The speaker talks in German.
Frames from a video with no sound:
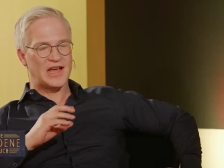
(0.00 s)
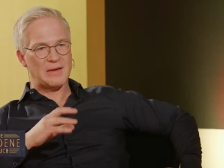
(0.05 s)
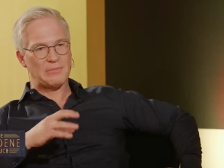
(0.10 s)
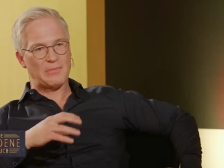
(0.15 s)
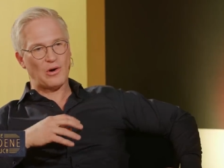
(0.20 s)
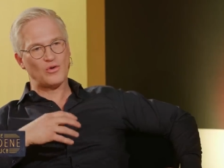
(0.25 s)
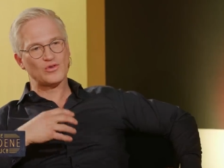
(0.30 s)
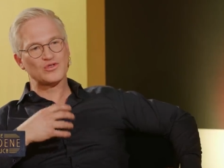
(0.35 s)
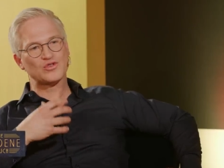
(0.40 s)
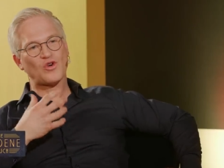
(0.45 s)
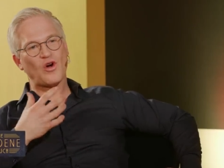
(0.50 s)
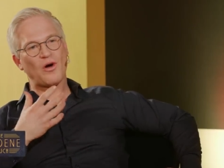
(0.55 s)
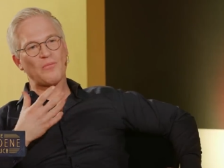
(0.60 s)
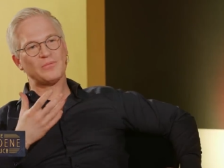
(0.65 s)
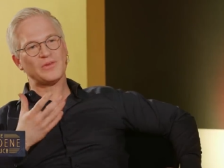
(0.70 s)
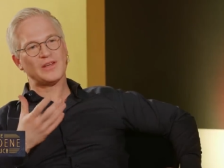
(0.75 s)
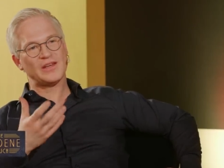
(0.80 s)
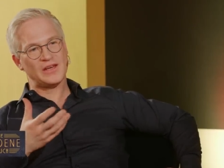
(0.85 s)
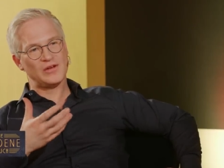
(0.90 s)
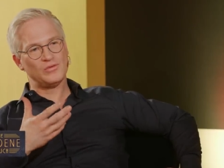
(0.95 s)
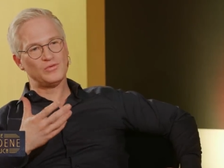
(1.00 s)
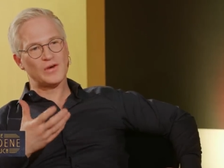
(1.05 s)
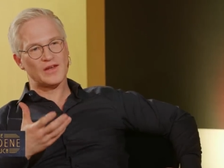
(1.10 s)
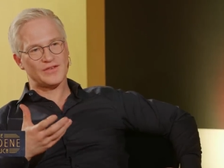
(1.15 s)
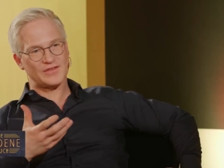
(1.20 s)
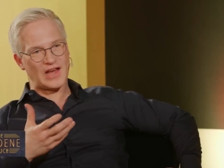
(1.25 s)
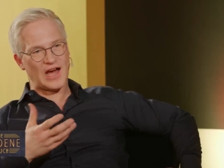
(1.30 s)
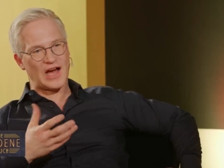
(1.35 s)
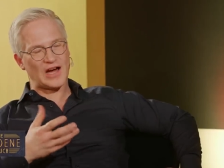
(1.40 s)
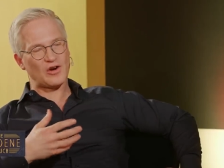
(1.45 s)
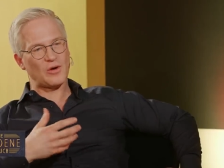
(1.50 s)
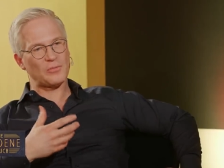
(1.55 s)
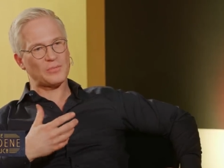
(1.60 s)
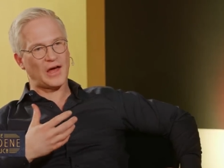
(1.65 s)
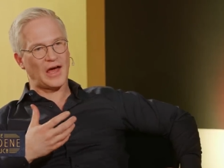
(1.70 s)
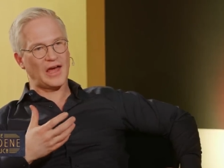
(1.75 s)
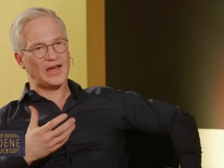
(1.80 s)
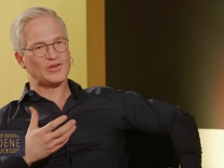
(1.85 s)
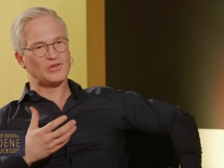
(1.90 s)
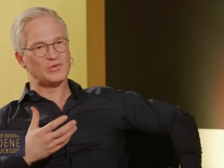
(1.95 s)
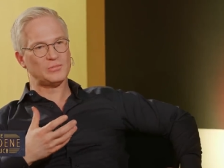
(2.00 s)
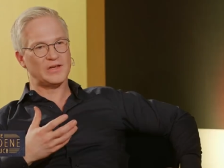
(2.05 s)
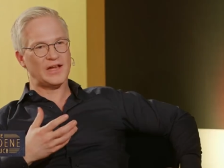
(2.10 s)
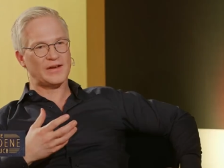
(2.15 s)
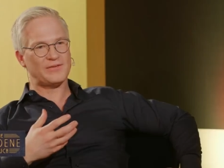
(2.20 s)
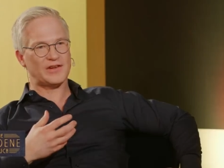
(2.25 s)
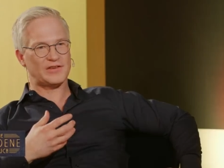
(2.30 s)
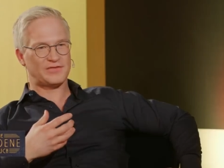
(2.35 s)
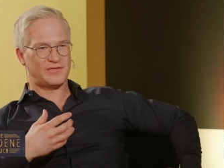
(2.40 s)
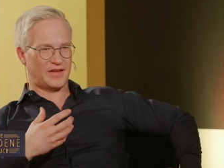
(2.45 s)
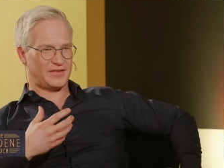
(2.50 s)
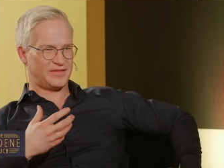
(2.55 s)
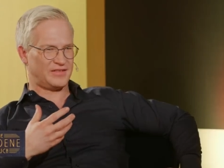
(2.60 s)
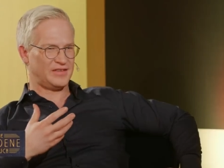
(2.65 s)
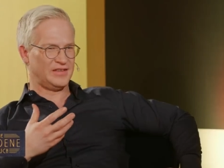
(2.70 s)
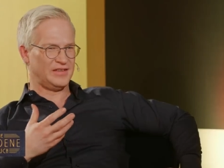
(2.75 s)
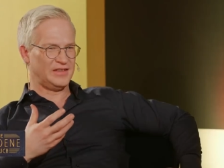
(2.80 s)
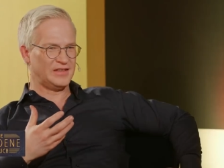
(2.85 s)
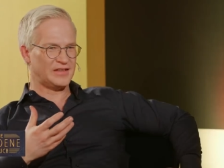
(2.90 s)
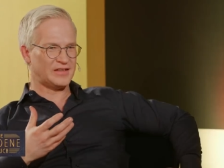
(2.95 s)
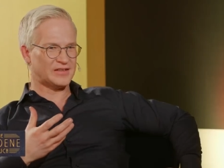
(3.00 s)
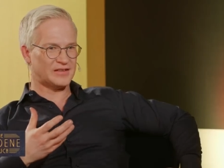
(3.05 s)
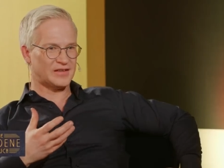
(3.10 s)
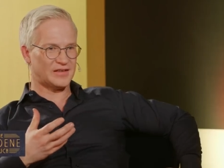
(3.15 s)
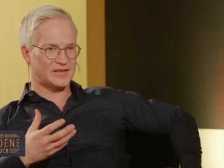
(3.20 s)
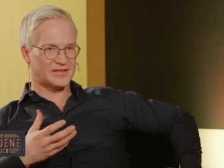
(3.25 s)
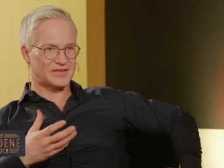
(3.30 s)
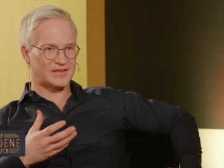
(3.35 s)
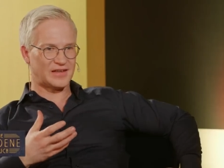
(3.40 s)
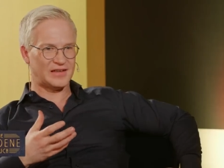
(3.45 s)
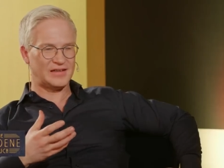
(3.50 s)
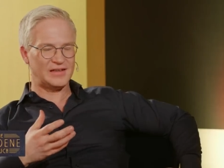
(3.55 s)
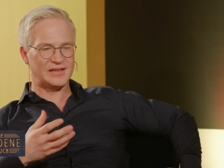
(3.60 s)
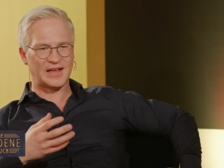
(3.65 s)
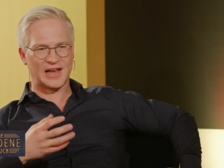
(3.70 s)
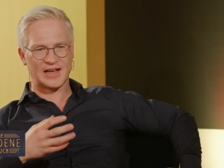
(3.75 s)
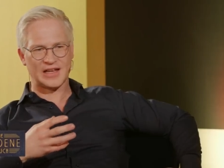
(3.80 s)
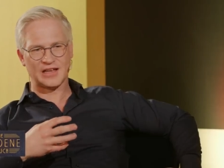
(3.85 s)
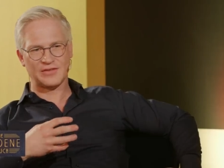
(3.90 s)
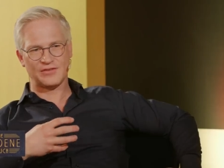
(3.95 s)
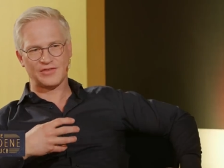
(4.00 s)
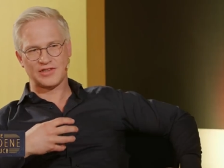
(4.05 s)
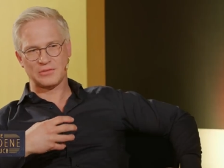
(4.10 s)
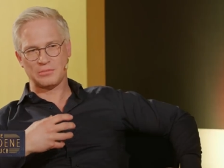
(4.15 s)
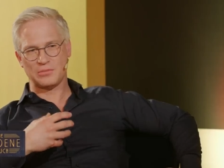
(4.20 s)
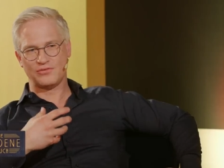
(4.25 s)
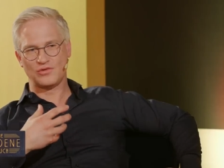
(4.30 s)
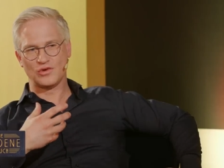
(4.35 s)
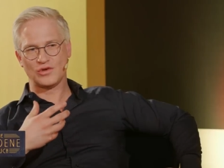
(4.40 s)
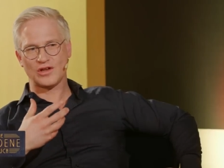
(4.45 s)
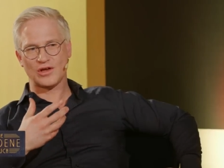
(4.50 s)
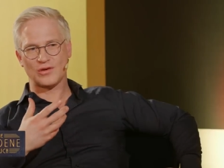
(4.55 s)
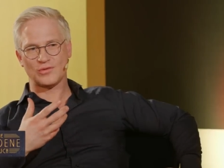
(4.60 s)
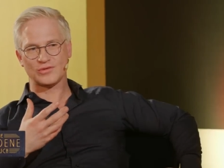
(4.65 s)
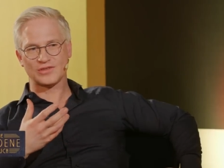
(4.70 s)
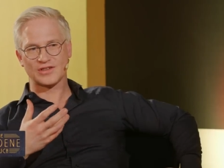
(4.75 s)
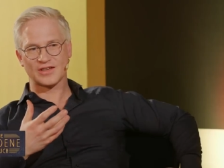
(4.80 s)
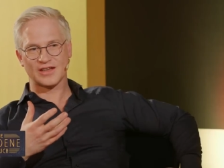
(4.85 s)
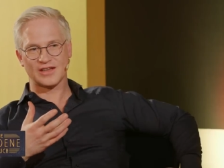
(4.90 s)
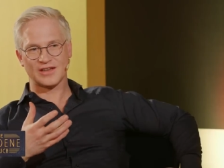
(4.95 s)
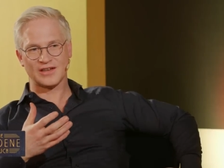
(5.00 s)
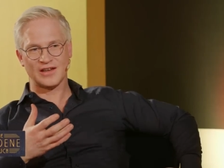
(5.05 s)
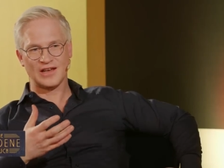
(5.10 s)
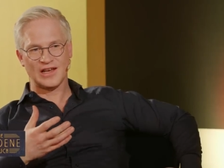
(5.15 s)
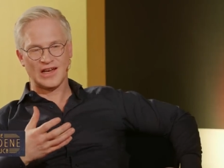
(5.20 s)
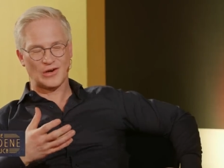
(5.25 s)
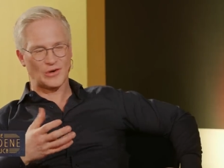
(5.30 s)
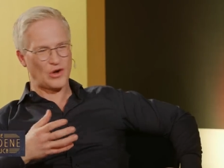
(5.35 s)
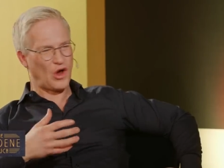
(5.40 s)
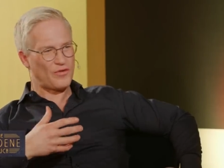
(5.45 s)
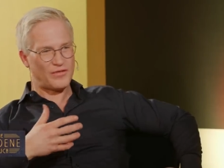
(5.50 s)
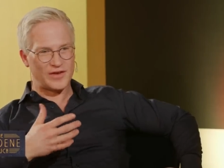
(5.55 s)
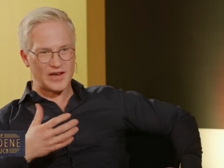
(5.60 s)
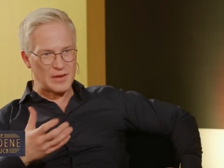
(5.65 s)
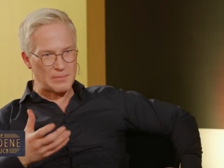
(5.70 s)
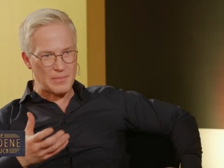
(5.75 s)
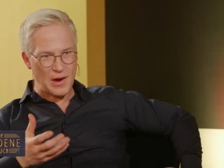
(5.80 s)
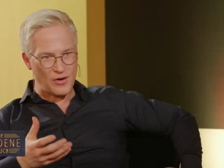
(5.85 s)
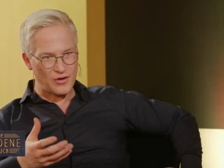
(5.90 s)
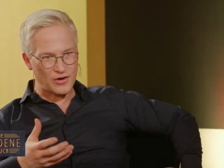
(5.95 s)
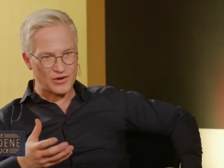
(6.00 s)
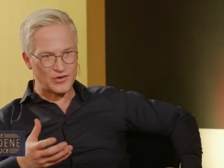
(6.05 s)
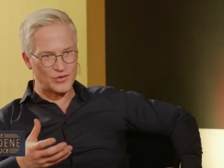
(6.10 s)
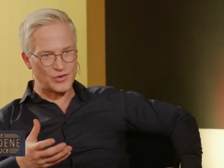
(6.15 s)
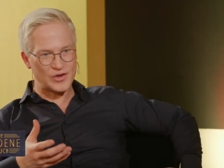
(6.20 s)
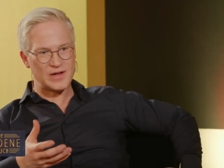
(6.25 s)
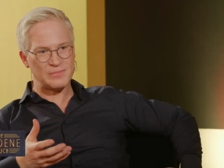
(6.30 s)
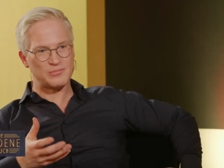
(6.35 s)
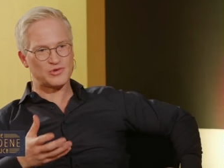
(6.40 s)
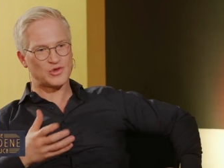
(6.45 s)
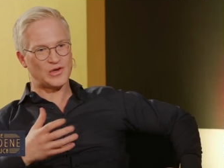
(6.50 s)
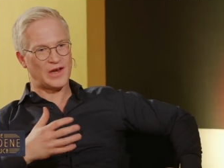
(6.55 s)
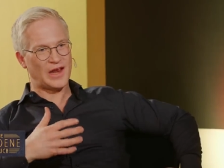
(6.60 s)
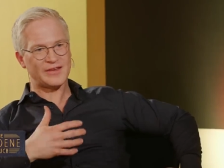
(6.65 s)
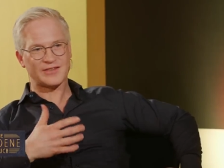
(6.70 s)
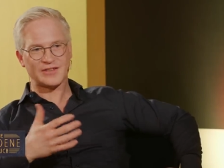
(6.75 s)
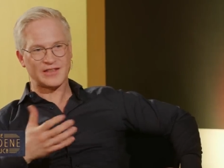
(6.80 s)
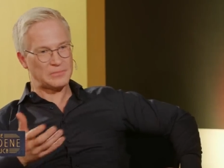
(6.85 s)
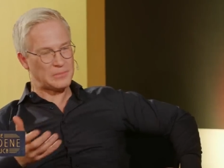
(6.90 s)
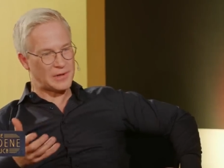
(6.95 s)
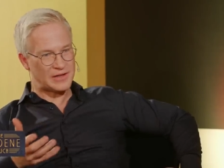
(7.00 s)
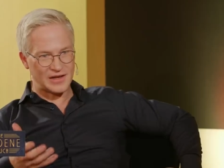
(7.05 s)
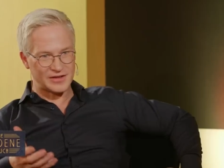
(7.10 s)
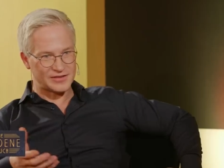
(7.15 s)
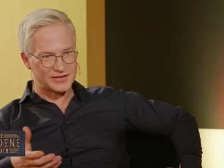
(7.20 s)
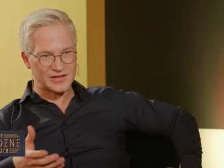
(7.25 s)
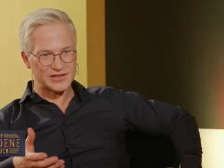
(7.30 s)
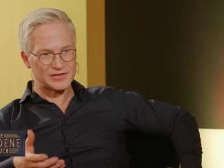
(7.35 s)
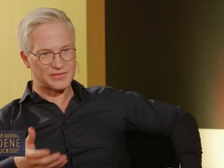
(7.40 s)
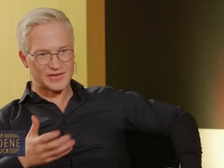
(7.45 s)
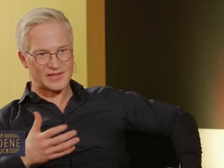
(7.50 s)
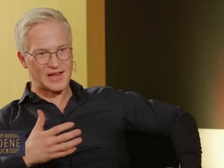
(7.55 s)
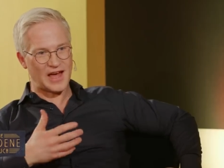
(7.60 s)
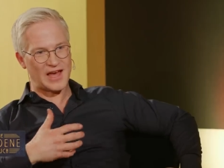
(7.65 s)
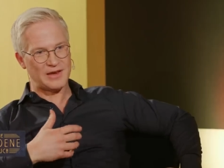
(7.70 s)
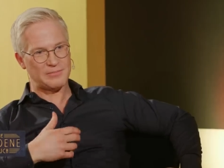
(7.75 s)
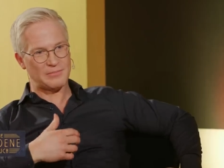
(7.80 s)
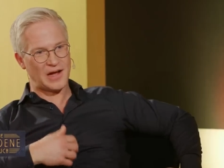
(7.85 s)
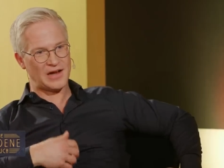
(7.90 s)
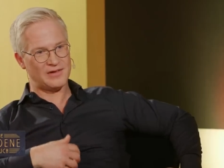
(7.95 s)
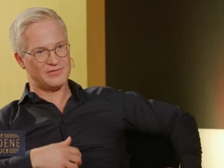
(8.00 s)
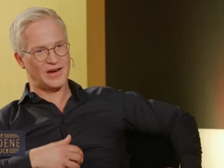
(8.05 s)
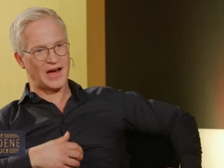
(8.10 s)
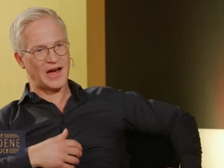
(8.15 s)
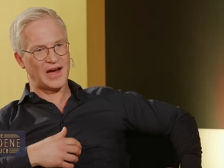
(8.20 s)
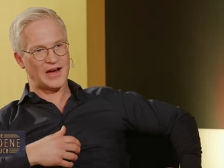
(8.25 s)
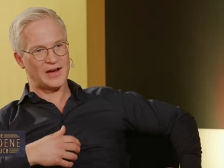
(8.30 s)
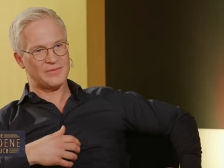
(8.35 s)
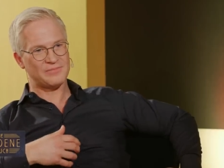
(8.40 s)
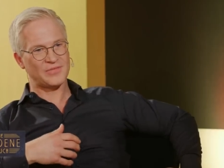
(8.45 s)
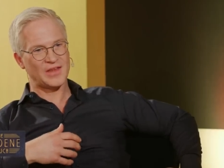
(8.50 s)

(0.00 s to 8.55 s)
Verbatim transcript: Bei uns kommt in den USA kommt Reichtum mit etwas Faszinierendes. Da liegt eine gewisse Bewunderung drin. Und auch wenn der American Dream schon längst nicht mehr das ist, was er einmal war,